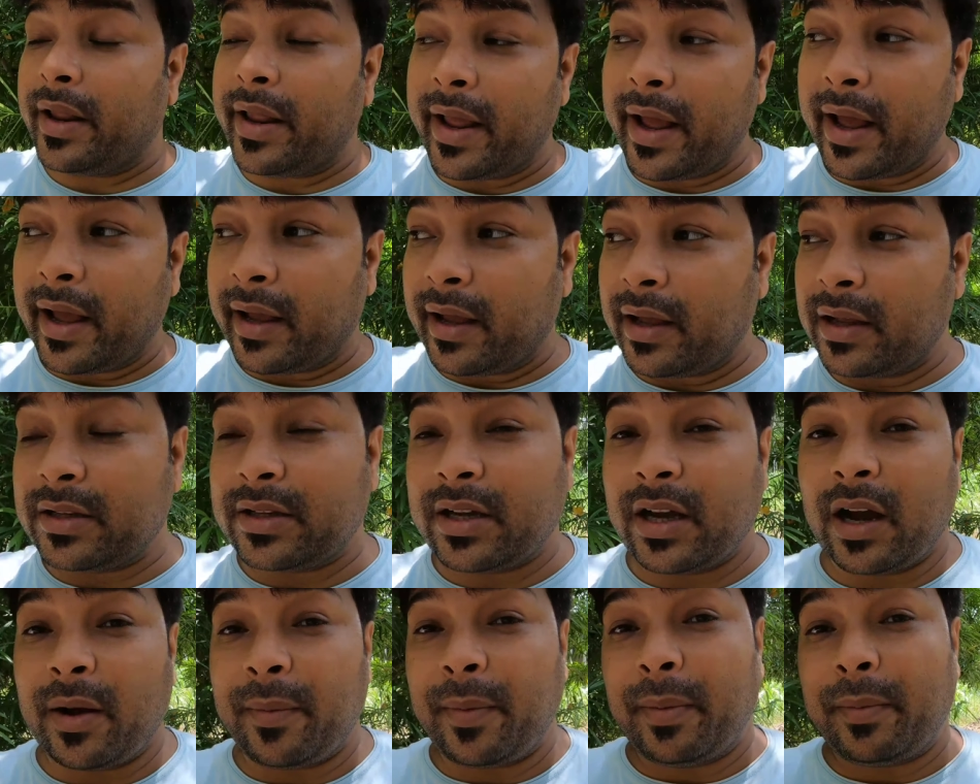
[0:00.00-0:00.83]
ये है कि इस
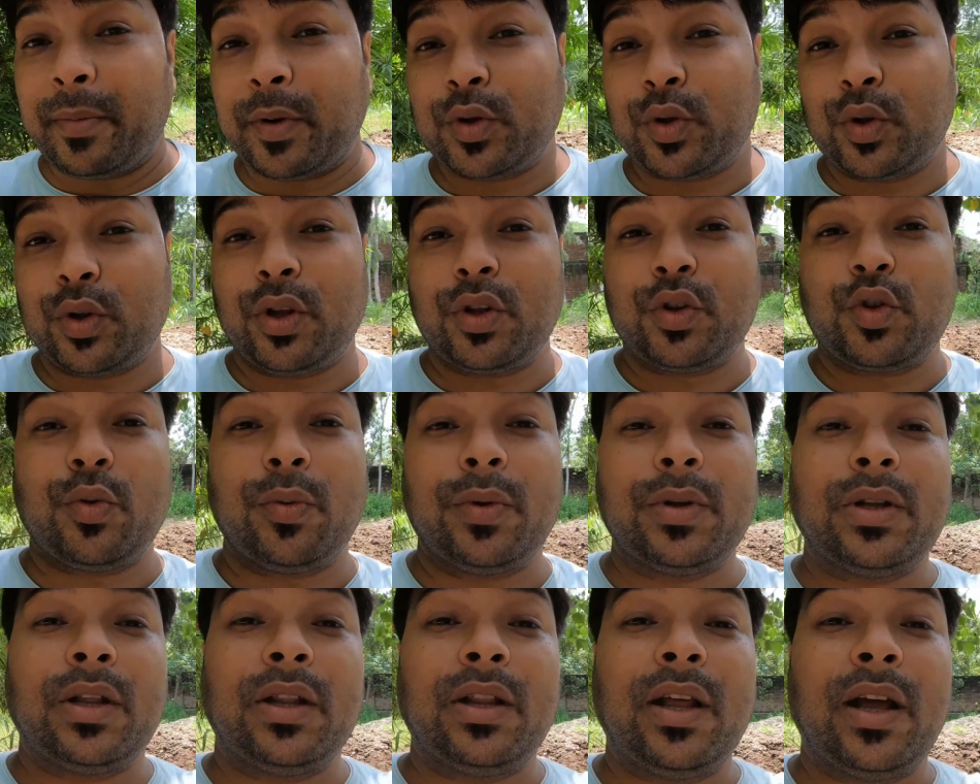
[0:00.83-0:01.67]
जगह पे हमने सुबह
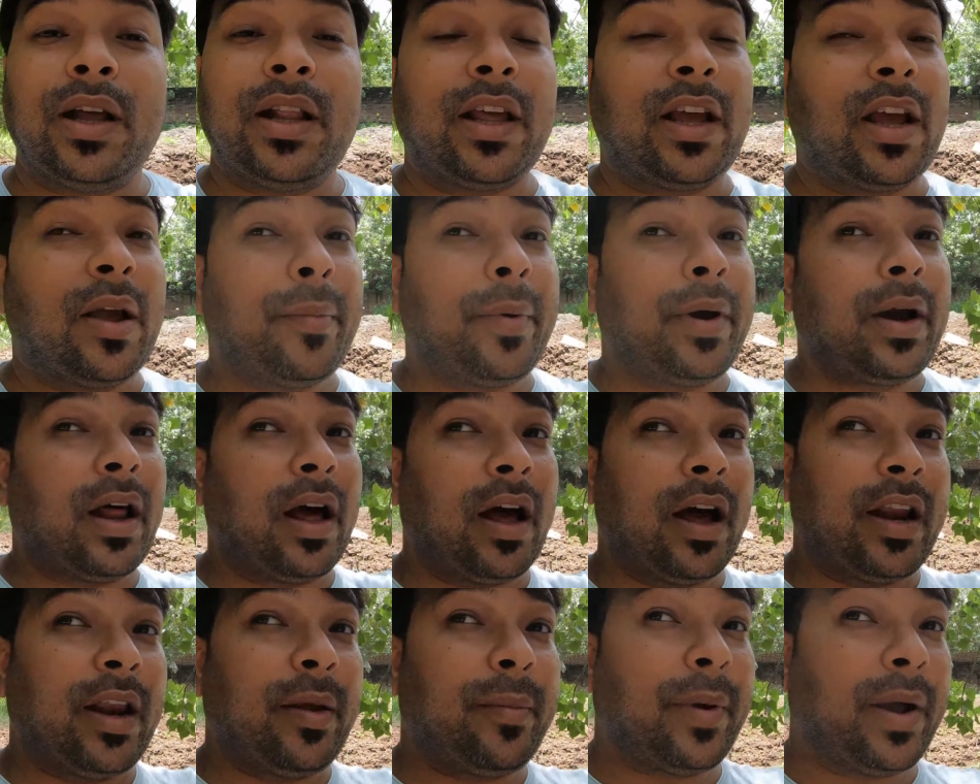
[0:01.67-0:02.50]
सुबह जल्दी आ जाएंगे बट
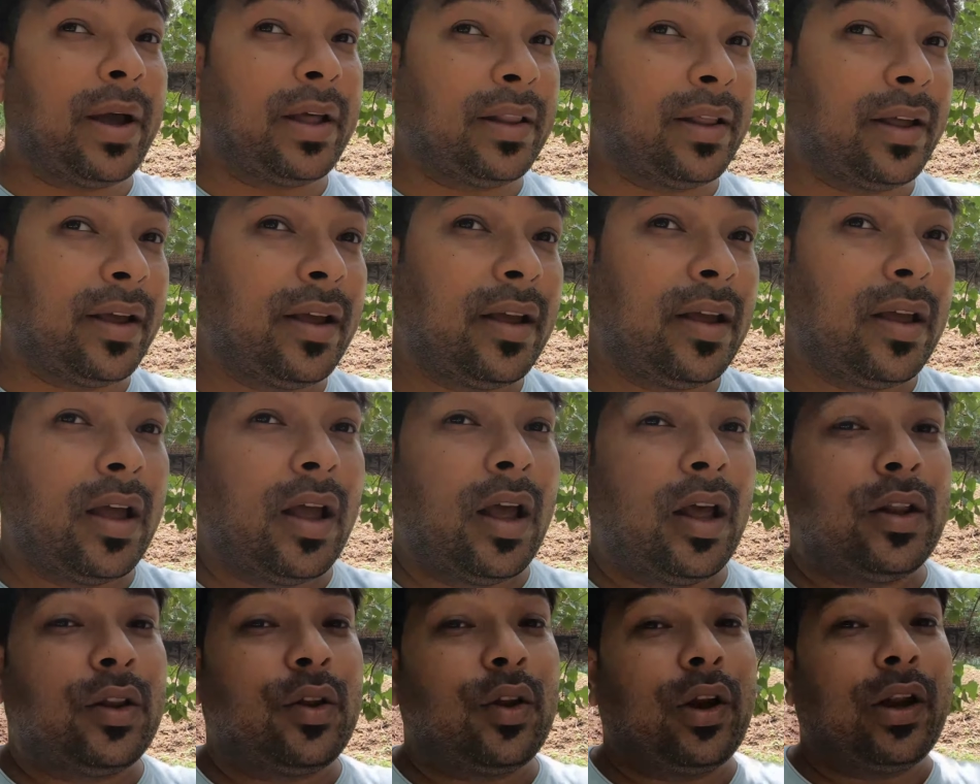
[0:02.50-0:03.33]
आ नहीं पाए थे
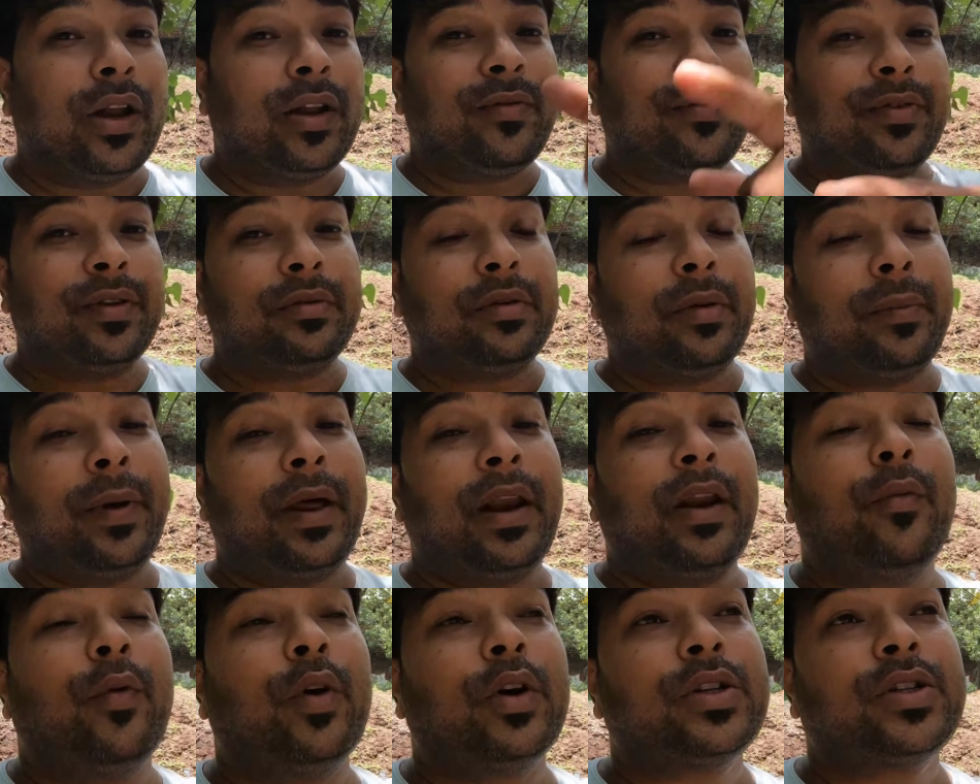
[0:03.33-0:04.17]
तो लेफ्ट सबसे
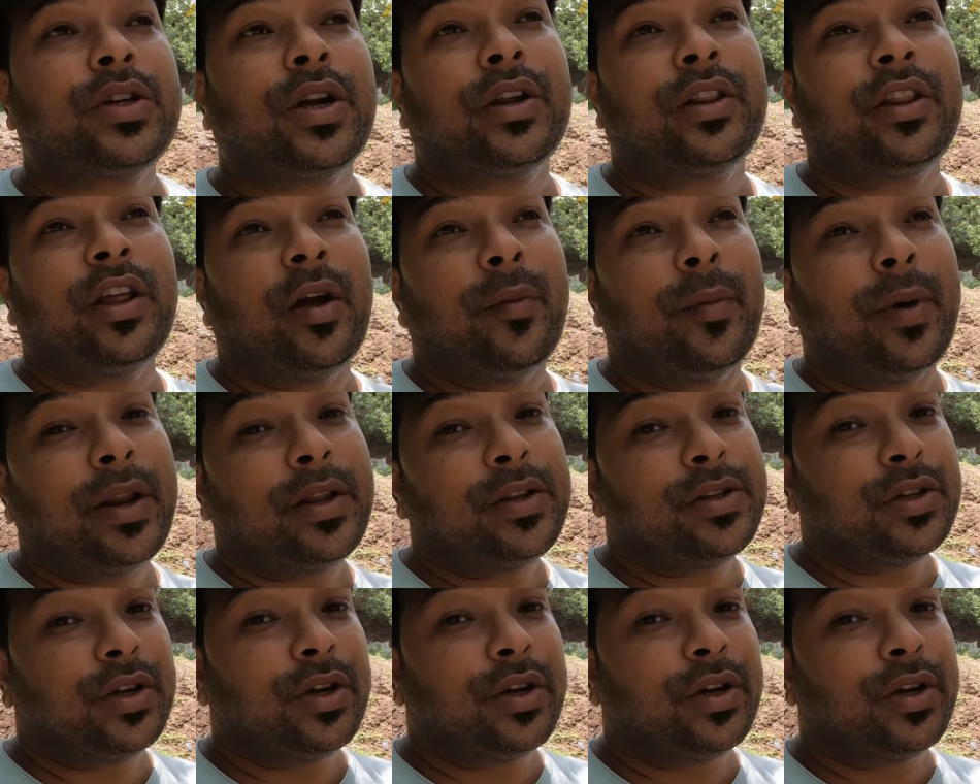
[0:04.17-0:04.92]
पहले वॉच करते हैं हमारी